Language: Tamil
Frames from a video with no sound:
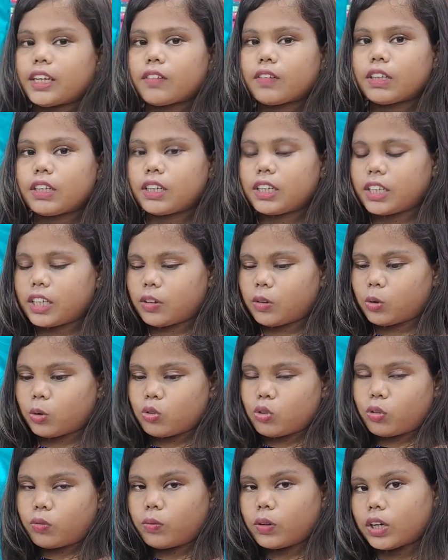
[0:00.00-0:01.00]
இதுக்கு வந்து நீங்கள்
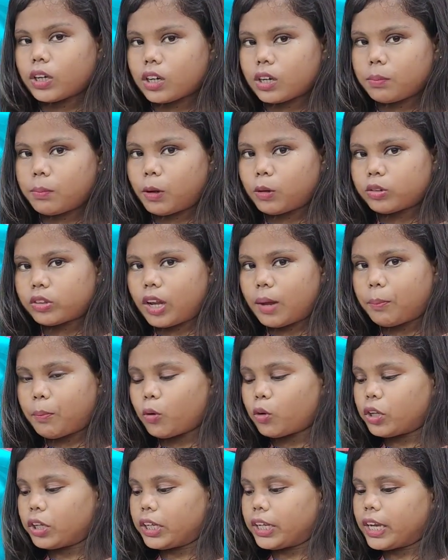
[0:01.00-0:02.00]
கொஞ்சம் ஒர்க்கடு ப்ளவுஸ்லாம்
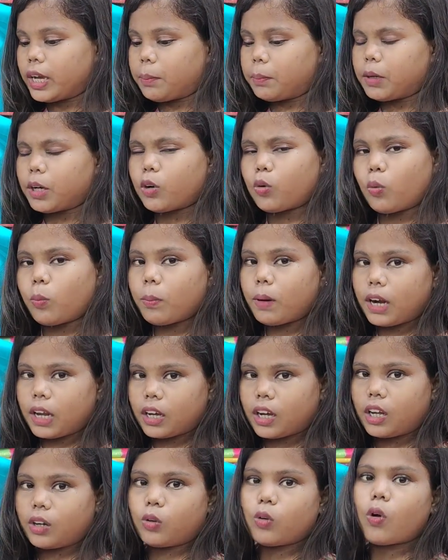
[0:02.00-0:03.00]
போட்டிங்க அப்படின்னா ரொம்ப
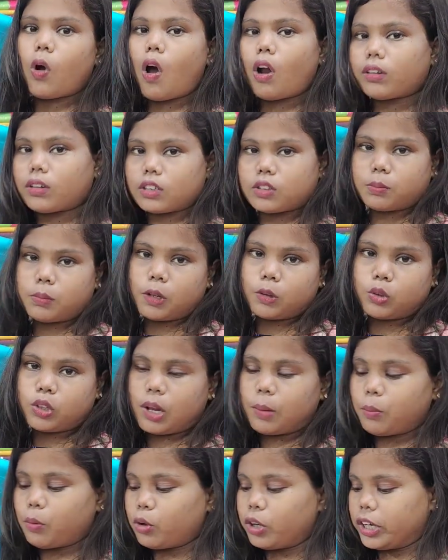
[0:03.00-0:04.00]
அழகாக இருக்கும் கான்ட்ராஸ்ட்
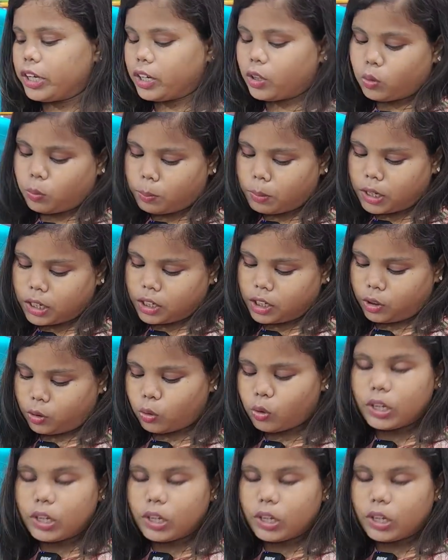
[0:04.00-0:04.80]
ப்ளவுஸ்லாம் போட்டிங்கன்னா ரொம்ப அழகாக